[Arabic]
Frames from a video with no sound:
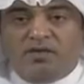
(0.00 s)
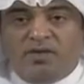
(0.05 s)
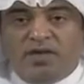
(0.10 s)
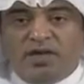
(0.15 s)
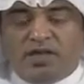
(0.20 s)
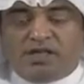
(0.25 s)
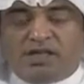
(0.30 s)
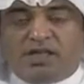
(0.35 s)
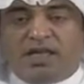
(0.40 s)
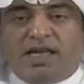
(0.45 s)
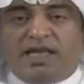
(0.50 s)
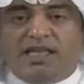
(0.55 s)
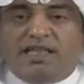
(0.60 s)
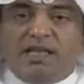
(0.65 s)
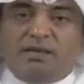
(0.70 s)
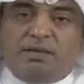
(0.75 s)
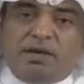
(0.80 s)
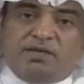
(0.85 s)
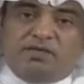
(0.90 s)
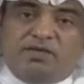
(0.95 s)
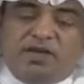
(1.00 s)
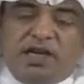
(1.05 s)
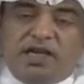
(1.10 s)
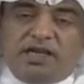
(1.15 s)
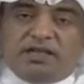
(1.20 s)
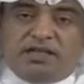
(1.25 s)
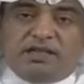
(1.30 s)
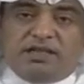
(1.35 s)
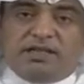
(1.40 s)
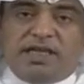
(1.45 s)
في ناس تقدمت في
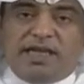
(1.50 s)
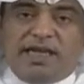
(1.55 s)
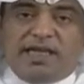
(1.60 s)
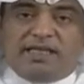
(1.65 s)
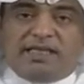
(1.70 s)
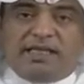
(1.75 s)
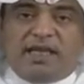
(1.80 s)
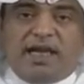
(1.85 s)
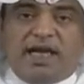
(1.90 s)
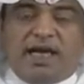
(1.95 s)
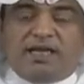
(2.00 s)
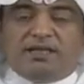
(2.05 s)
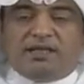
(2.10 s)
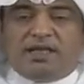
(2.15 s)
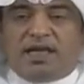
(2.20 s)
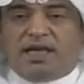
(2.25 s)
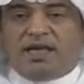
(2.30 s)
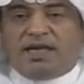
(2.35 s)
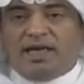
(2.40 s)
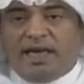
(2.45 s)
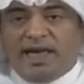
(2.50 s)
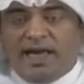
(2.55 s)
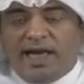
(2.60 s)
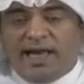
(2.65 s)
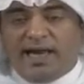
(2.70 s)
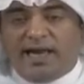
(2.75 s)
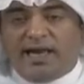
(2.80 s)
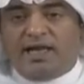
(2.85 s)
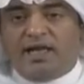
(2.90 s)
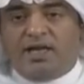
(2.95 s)
ناس نزلت الان صار
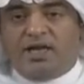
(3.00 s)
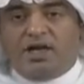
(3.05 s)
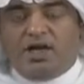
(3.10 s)
هلال